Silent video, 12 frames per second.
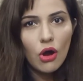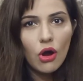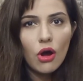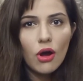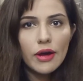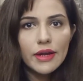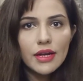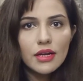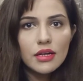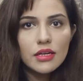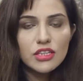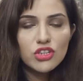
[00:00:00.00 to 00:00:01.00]
और
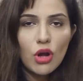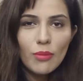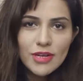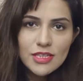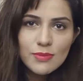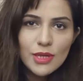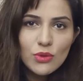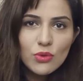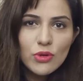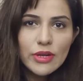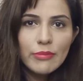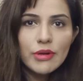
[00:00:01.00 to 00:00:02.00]
कमेंट्स में
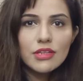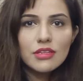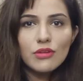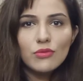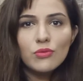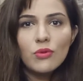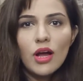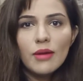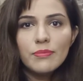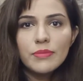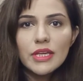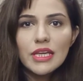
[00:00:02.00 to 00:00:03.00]
लोगों के पढ़ती हूँ
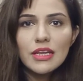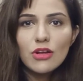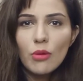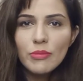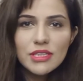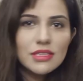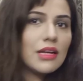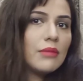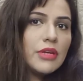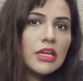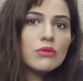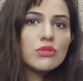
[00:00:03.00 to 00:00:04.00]
आपके कमेंट्स का
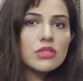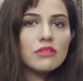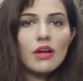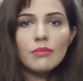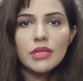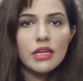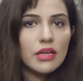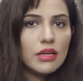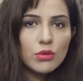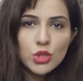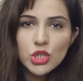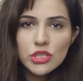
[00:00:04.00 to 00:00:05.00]
भी कुछ जवाब देने की
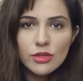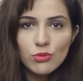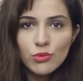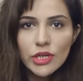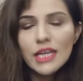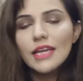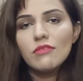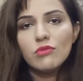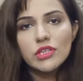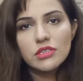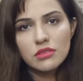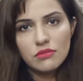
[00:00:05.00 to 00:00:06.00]
कोशिश करूँगी लेकिन वो
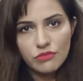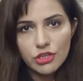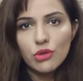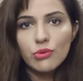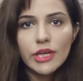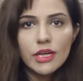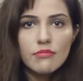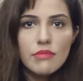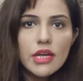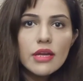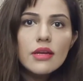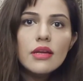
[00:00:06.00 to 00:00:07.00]
इस वीडियो के एंड
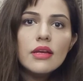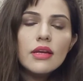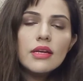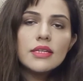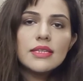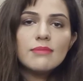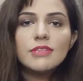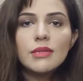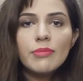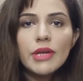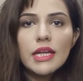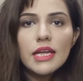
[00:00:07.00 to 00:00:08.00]
में सबसे
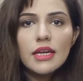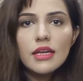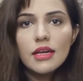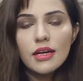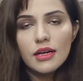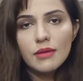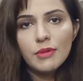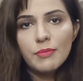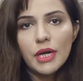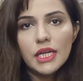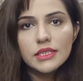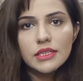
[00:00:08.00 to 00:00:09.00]
पहले आ, मैं
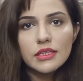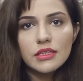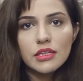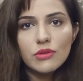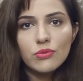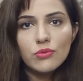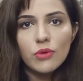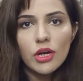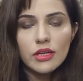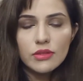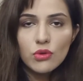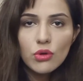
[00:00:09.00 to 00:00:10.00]
बात करती हूँ
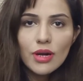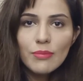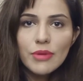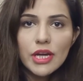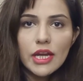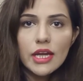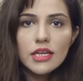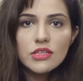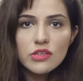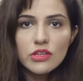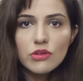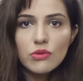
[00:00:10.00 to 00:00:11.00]
दो ख़बरें हैं
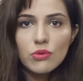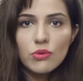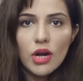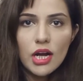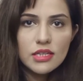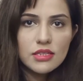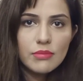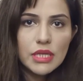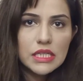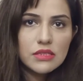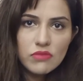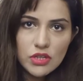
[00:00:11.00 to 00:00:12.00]
जिनको आज
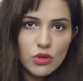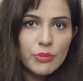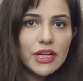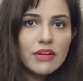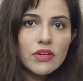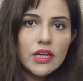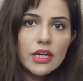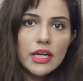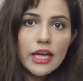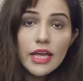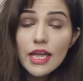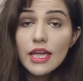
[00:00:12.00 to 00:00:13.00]
हमने इस वीडियो में कवर करना
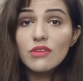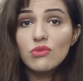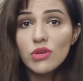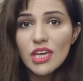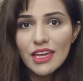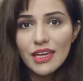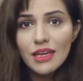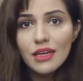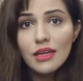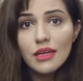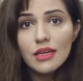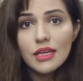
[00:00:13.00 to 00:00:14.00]
है एक तो ये
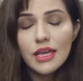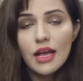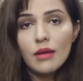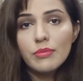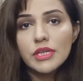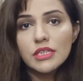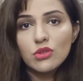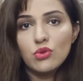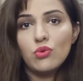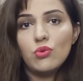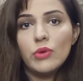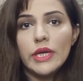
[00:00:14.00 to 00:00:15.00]
कि अब
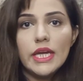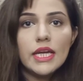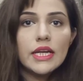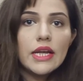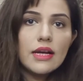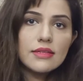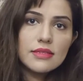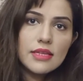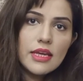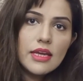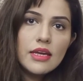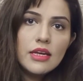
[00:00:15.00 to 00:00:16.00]
इसको एक क्लास से